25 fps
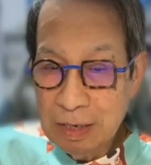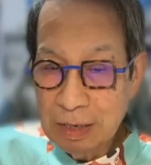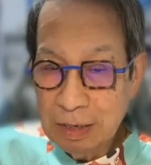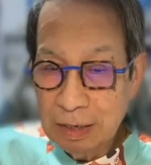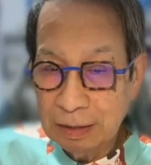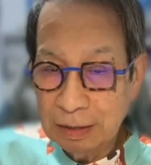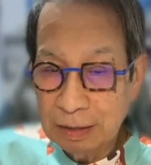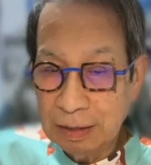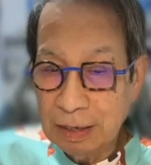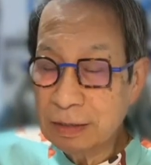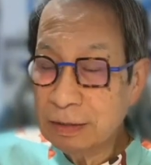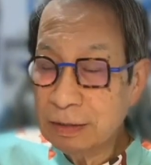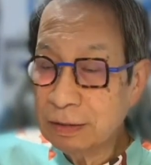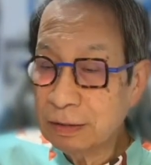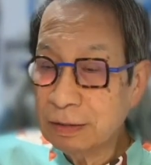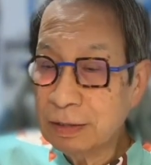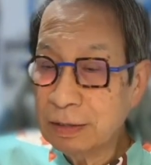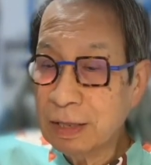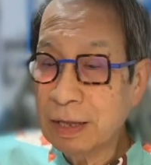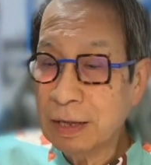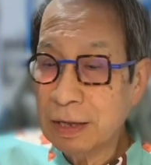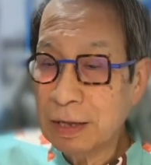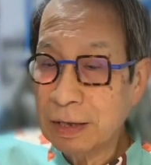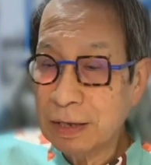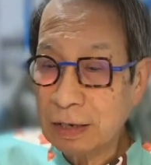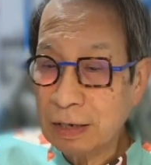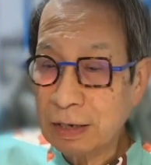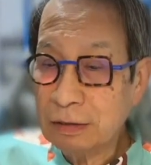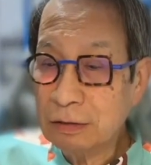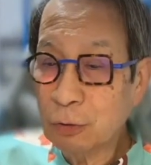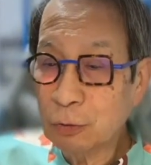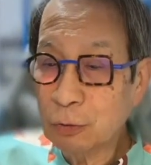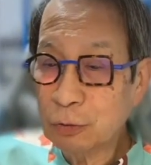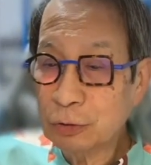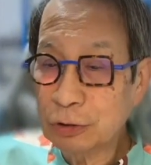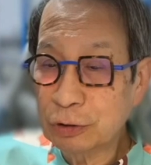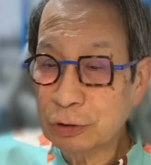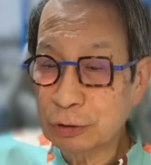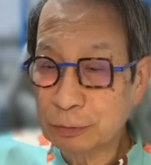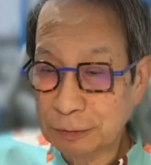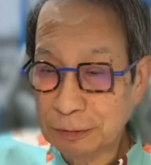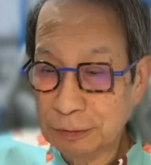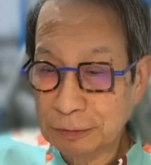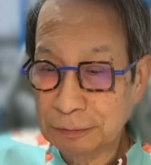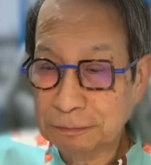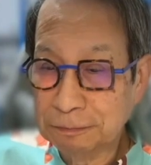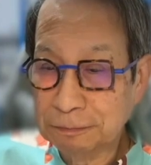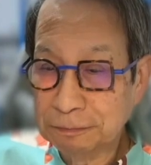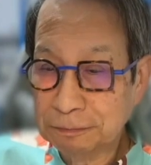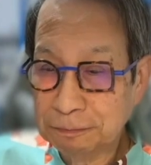限定150部、
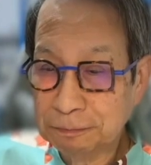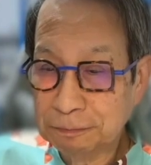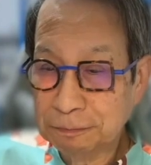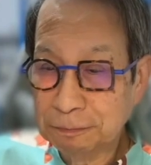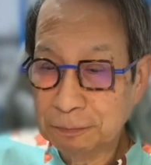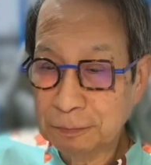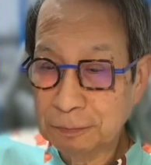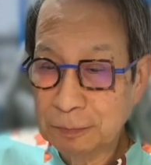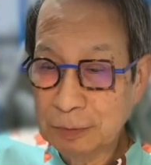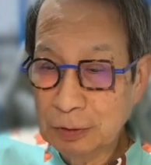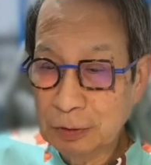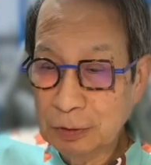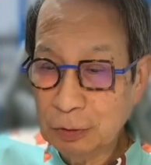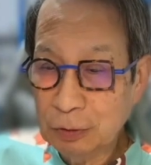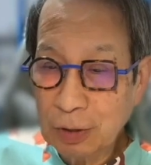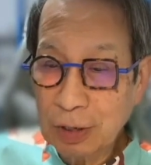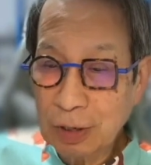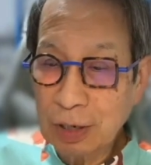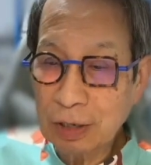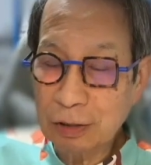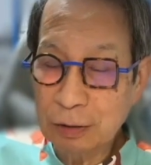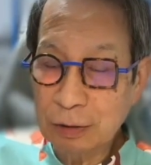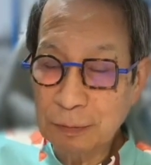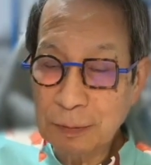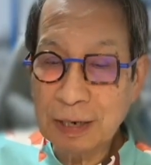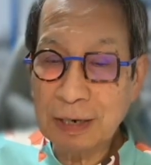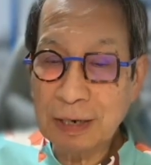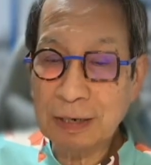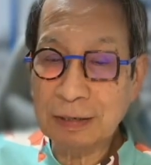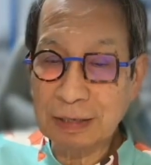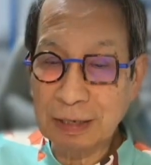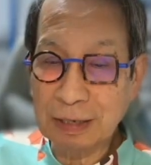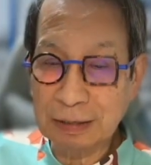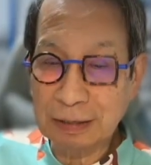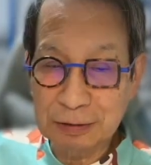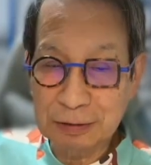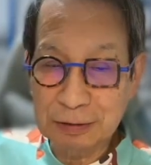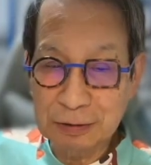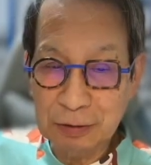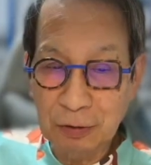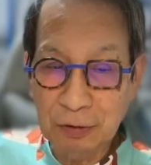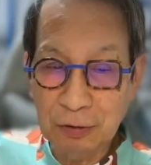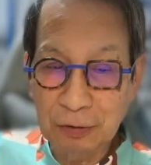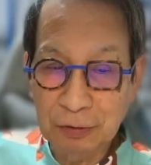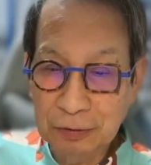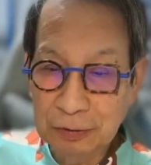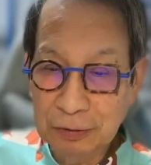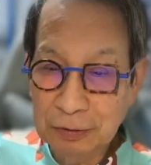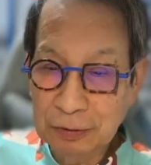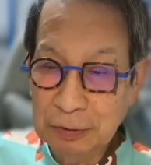それが配られたんですよ。
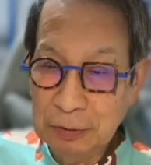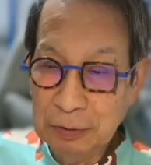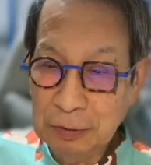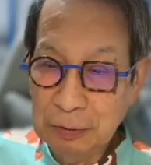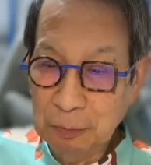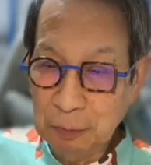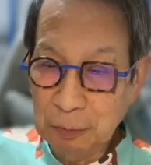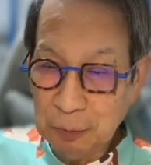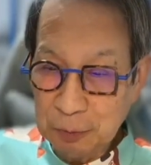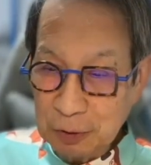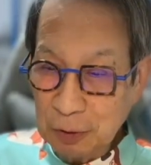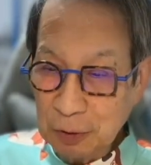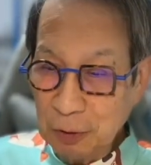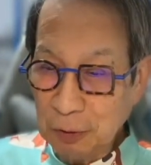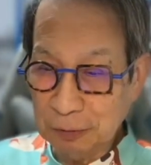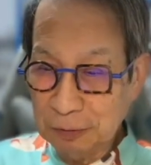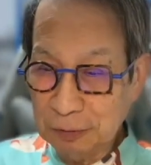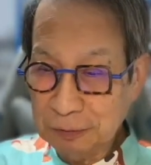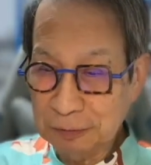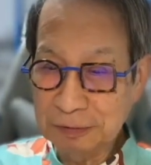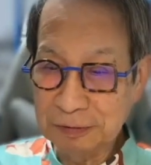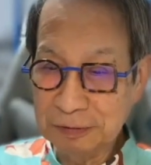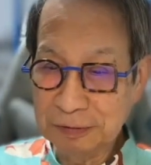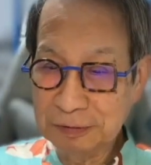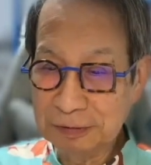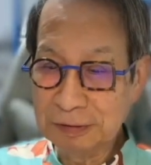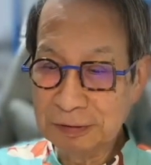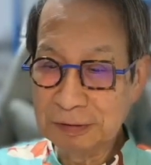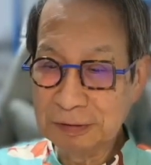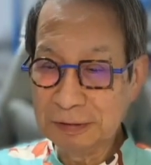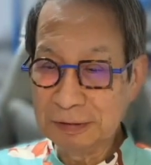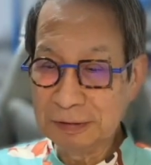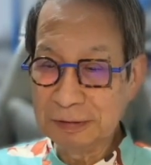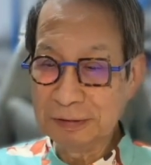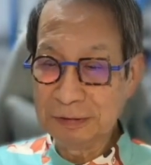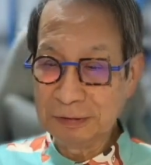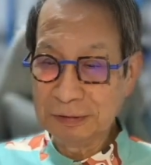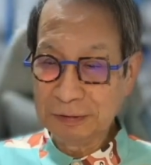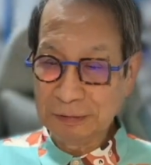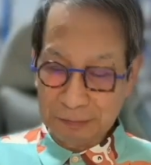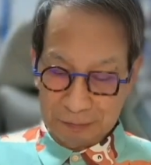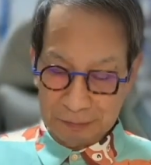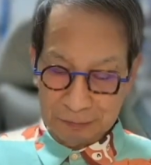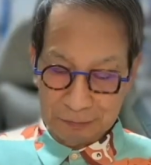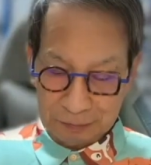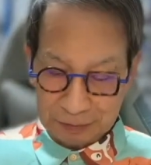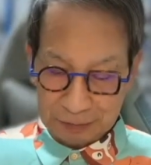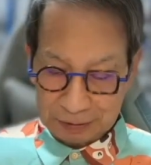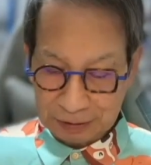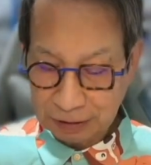もちろん、
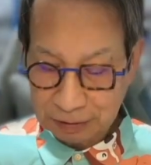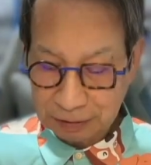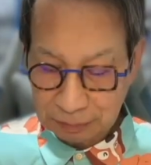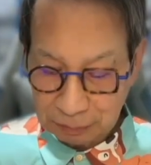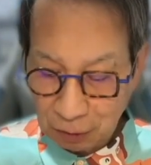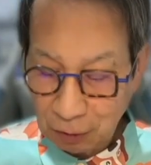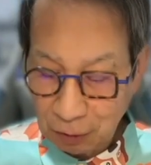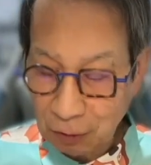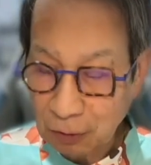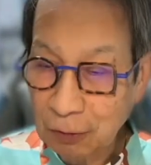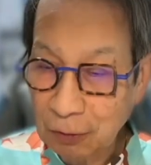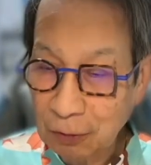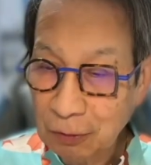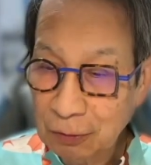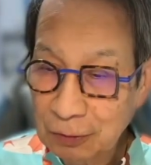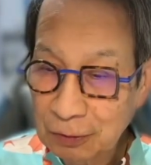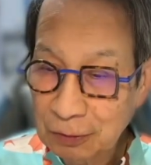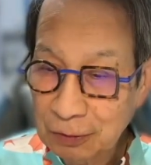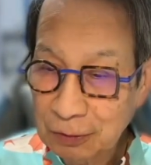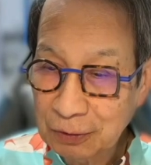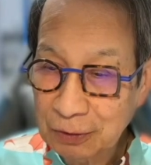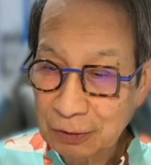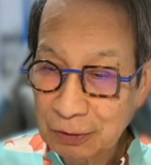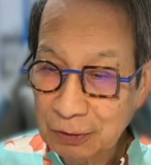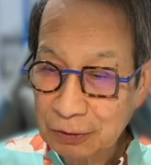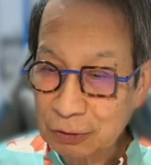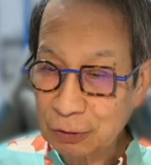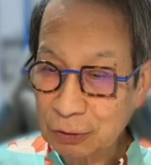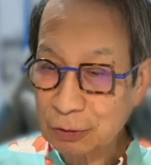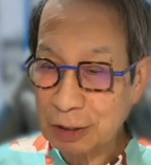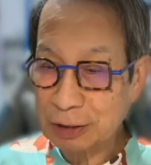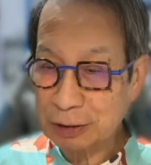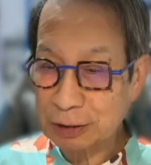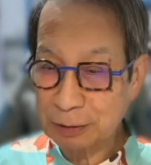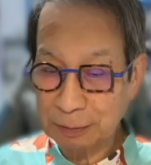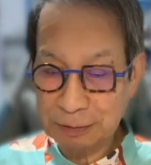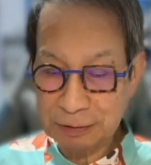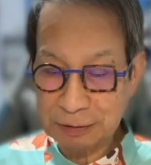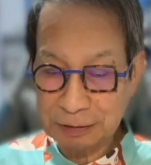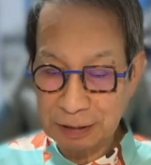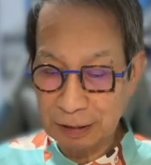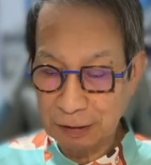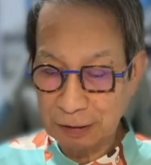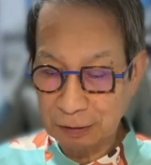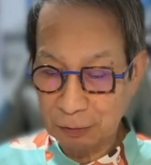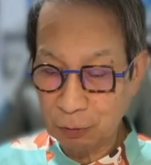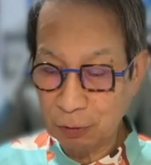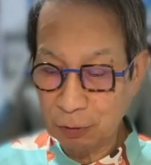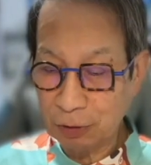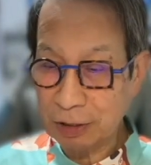私も頂戴しました。
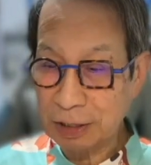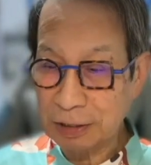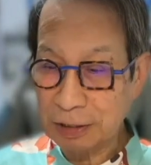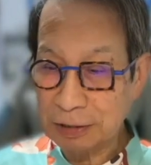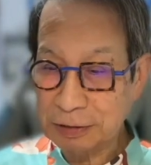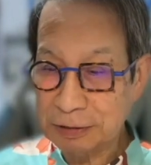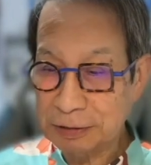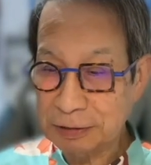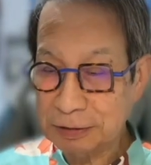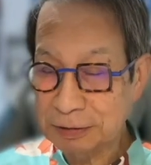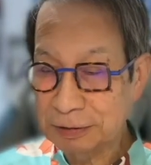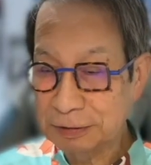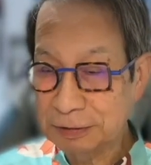これです。